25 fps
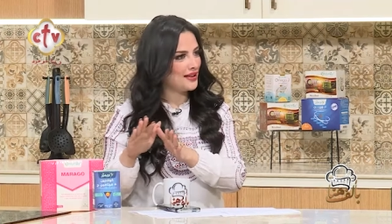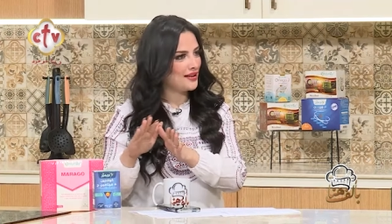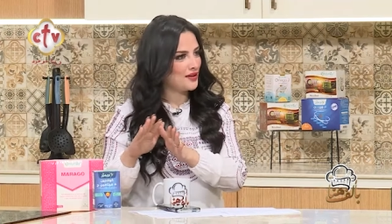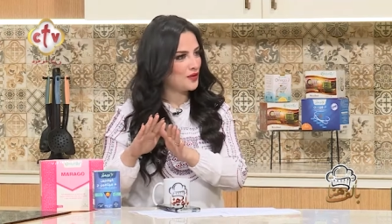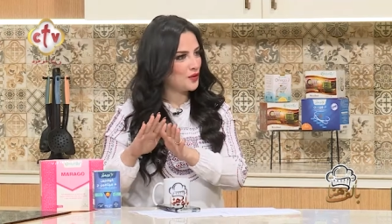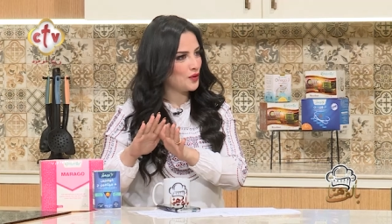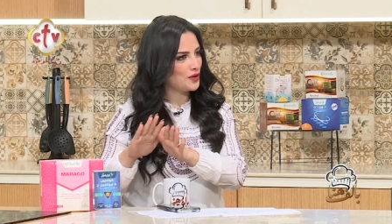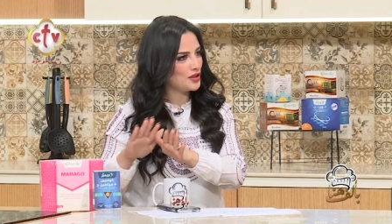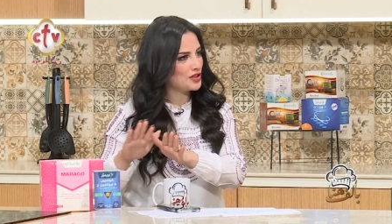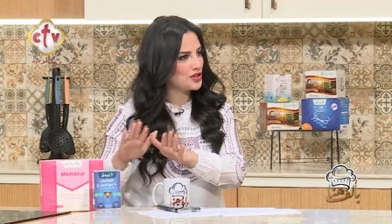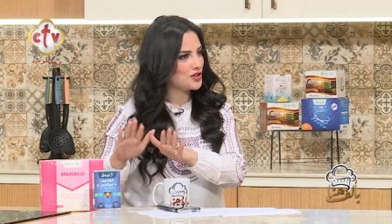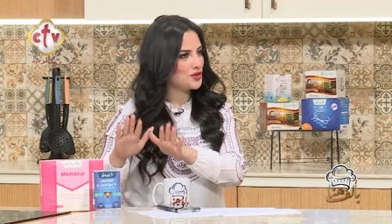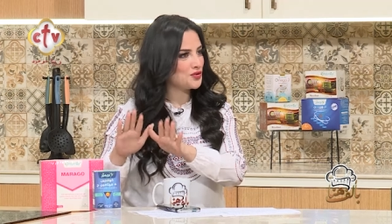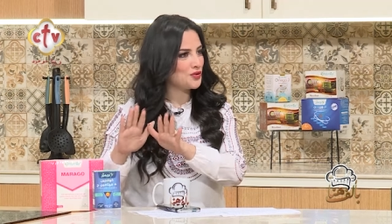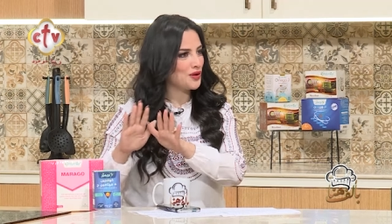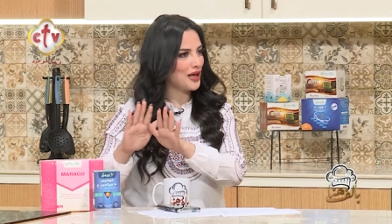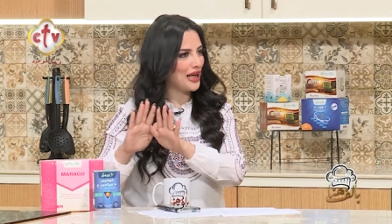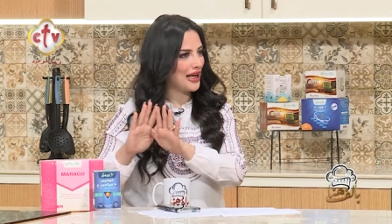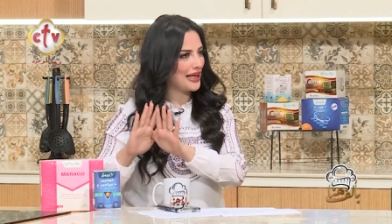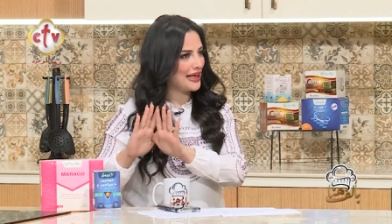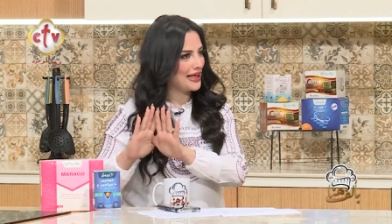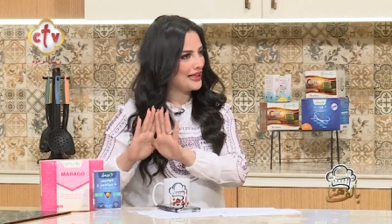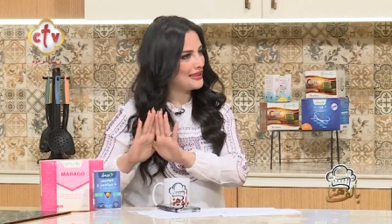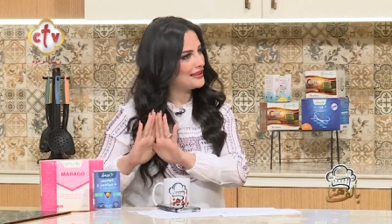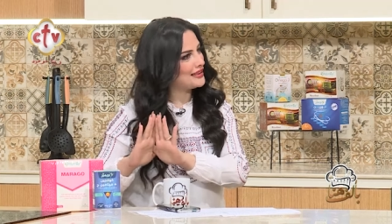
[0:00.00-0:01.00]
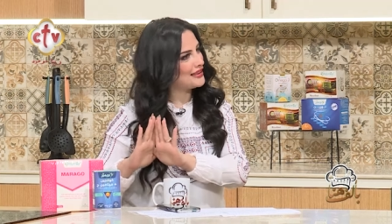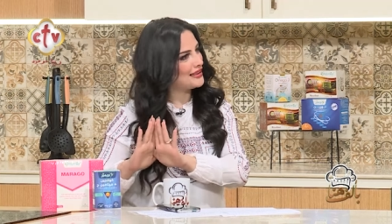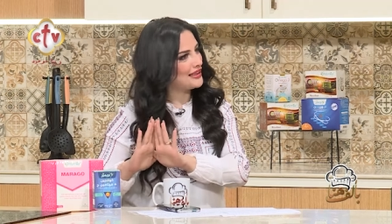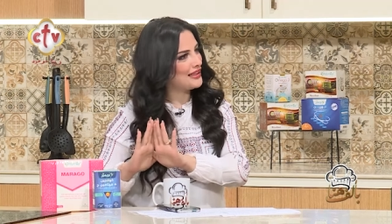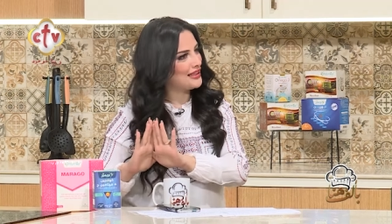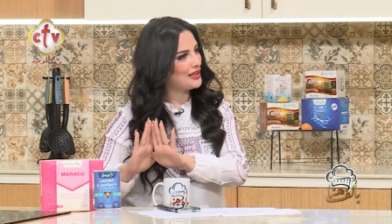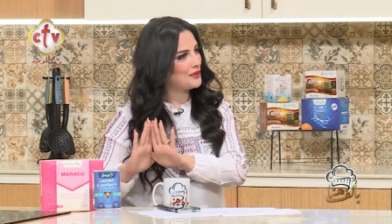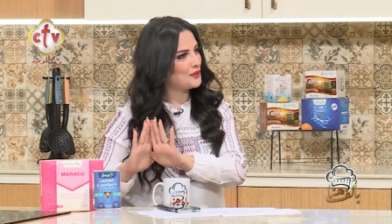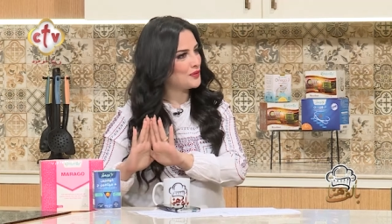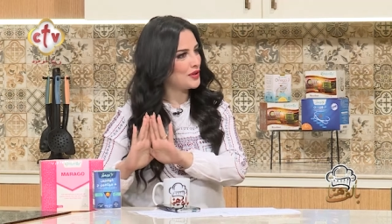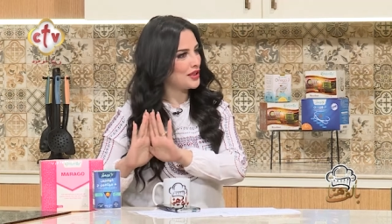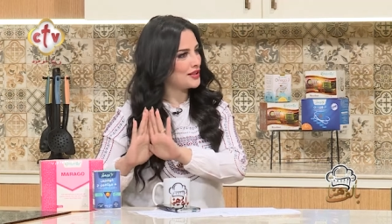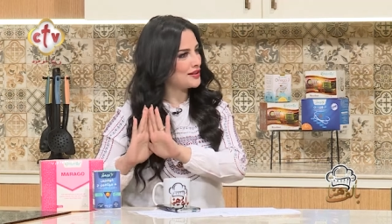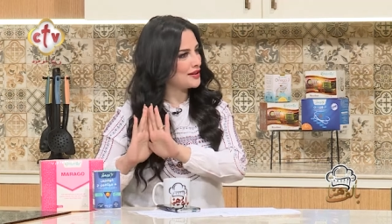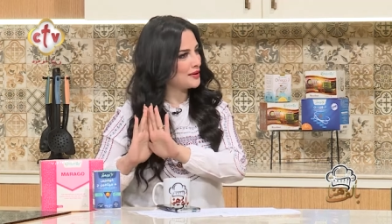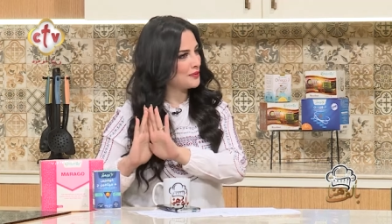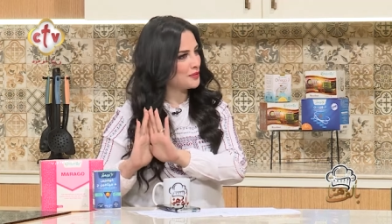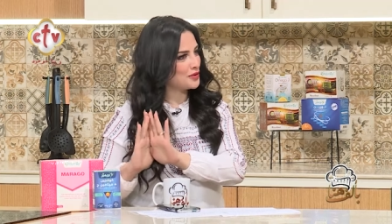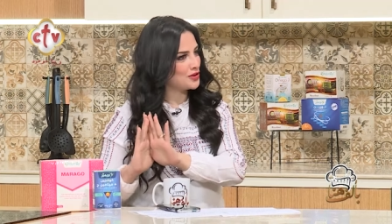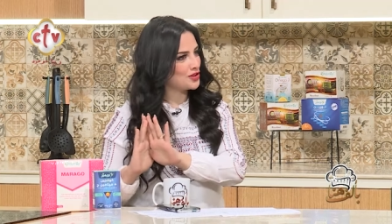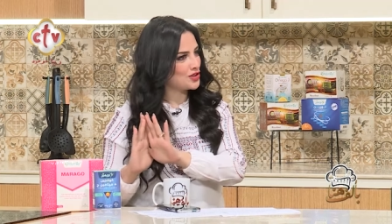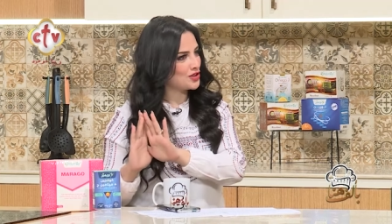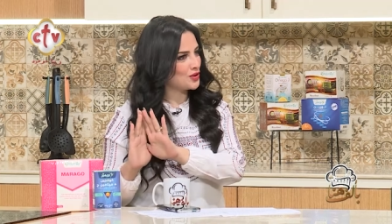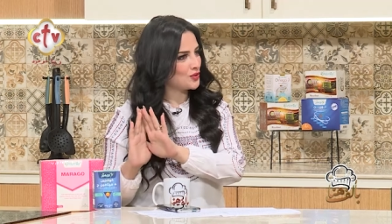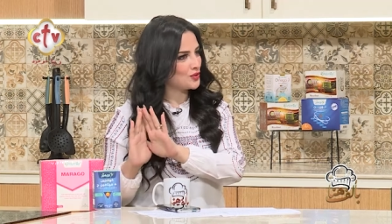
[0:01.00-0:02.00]
الكولاجين والحاجات اللي هي بتاعت
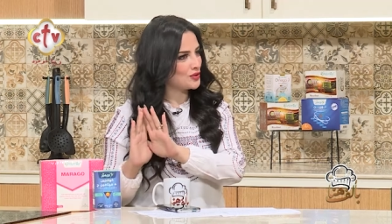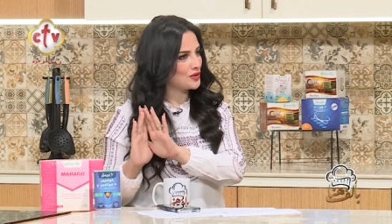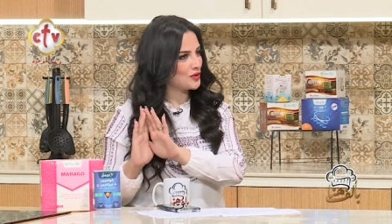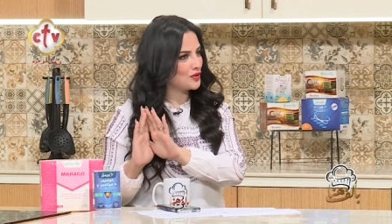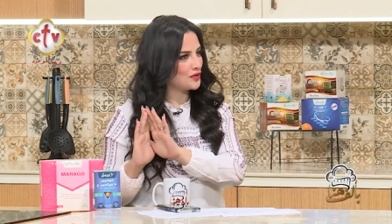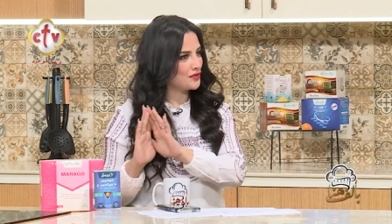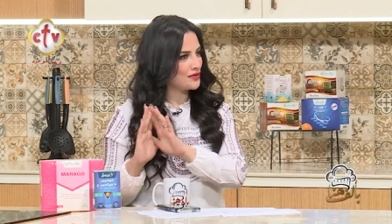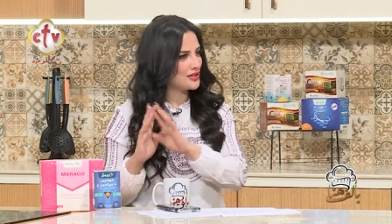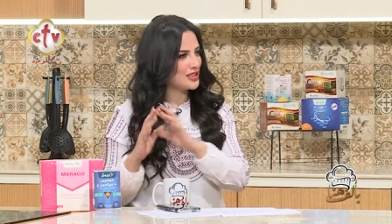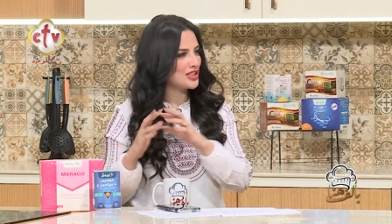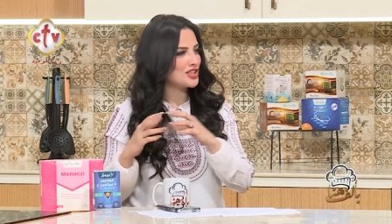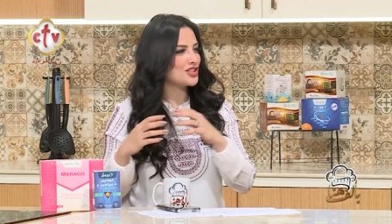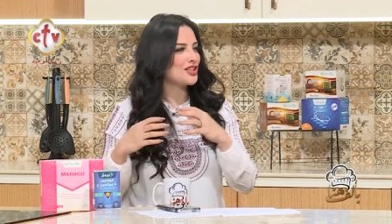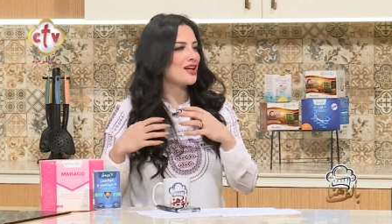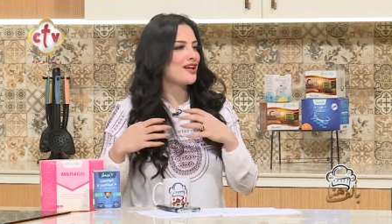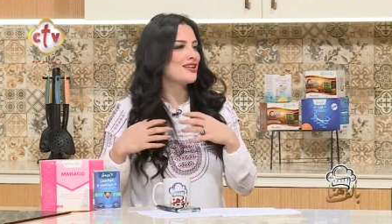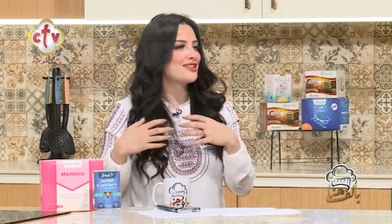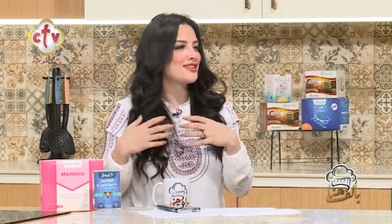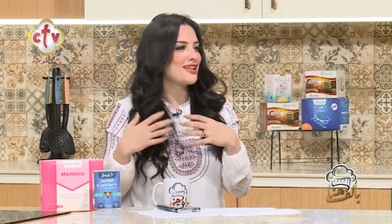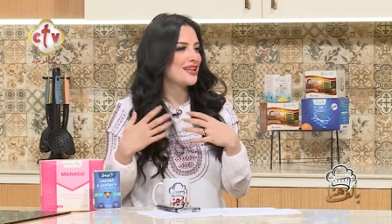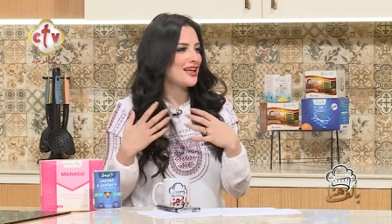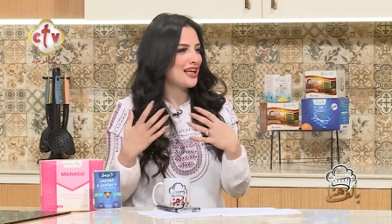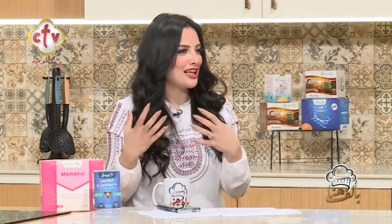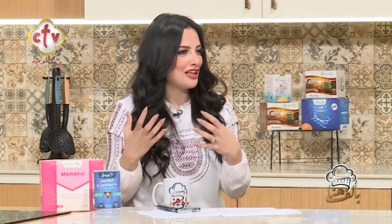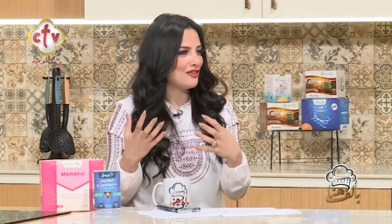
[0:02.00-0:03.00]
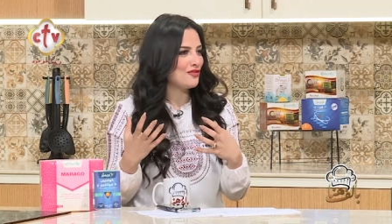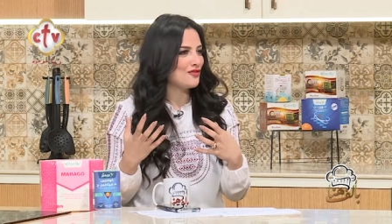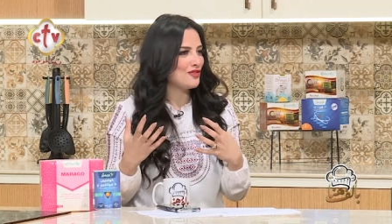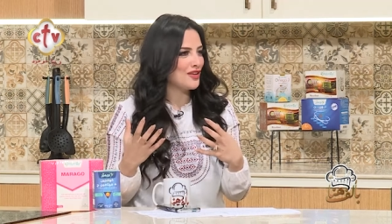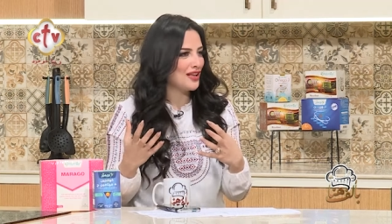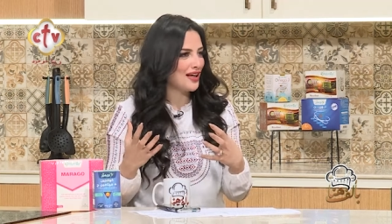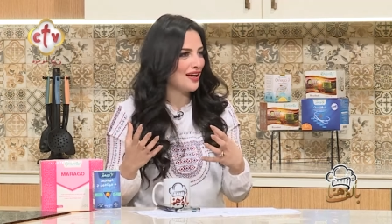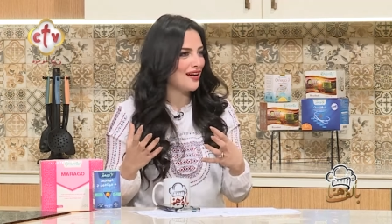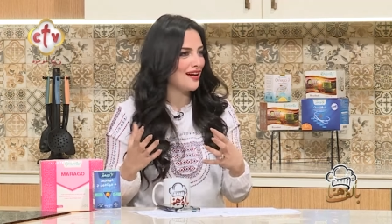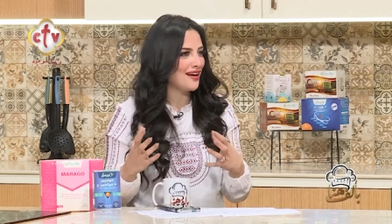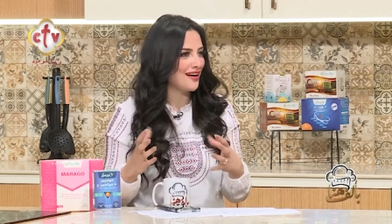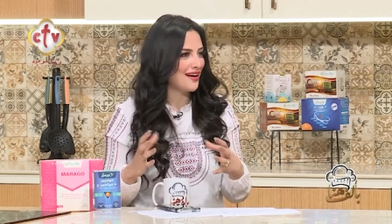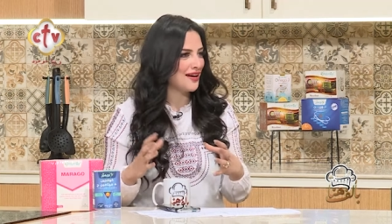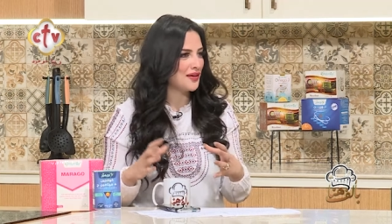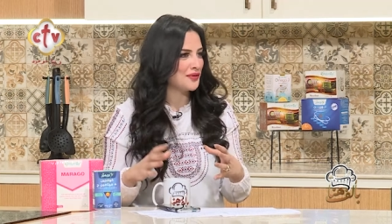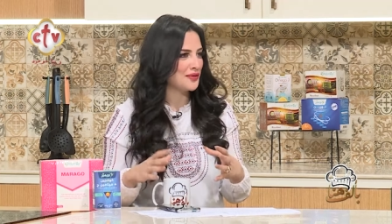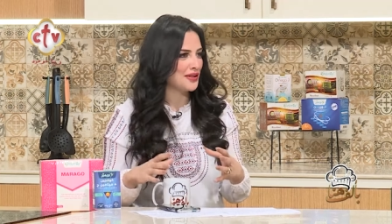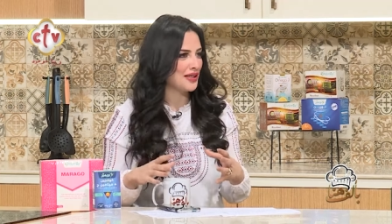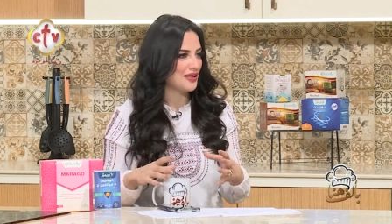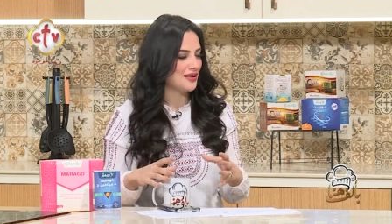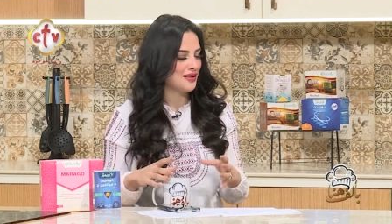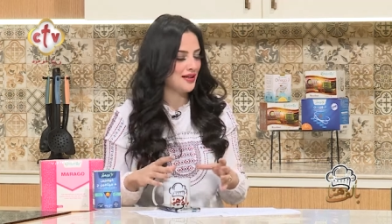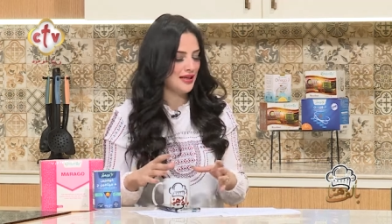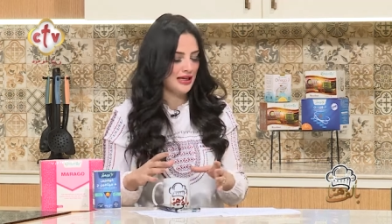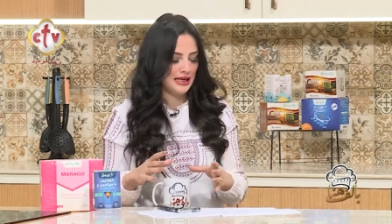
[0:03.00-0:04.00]
البشره والضوافر دي عشان عايزه اتكلم فيها قوي
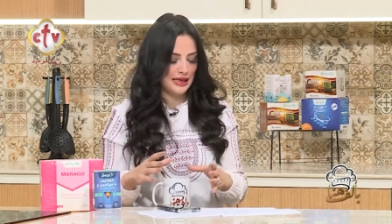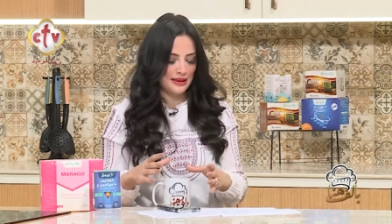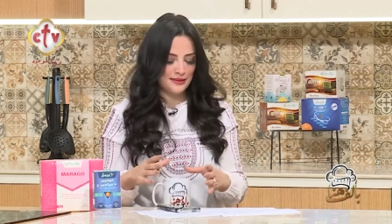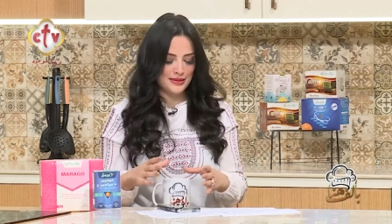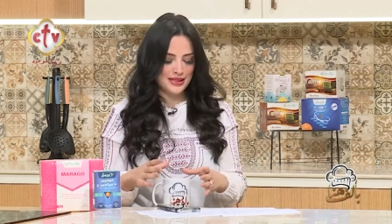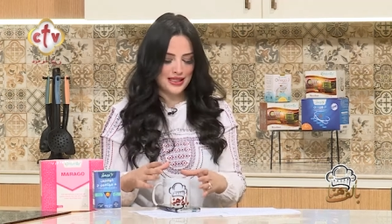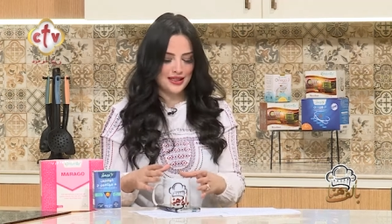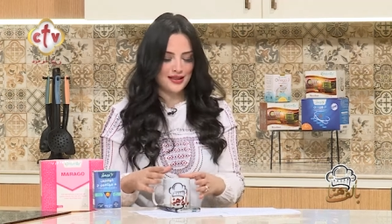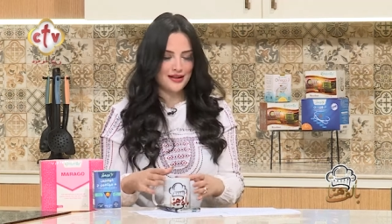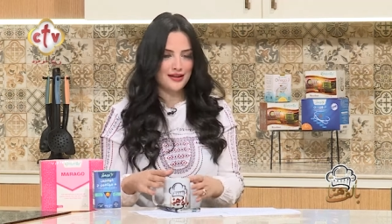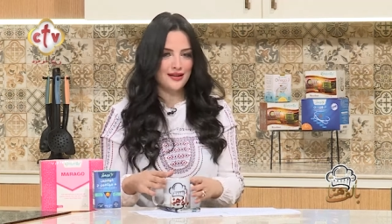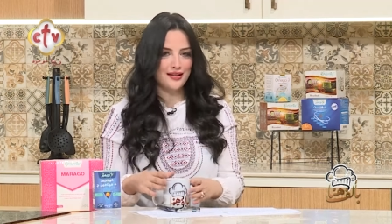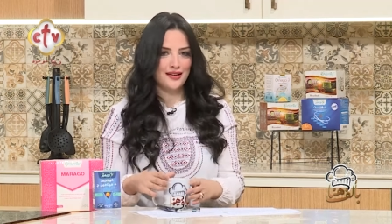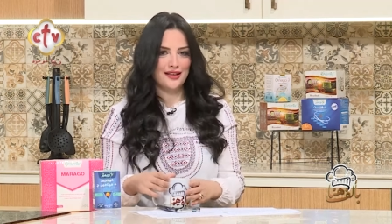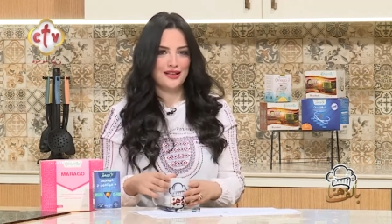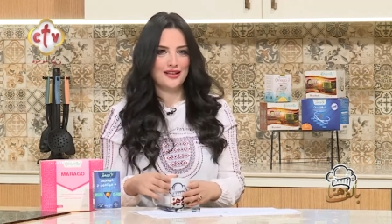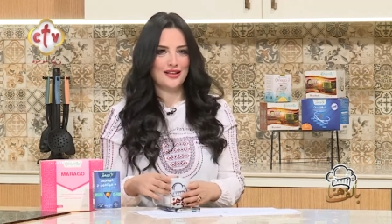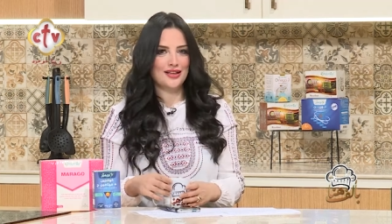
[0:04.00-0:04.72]
يعني بس انا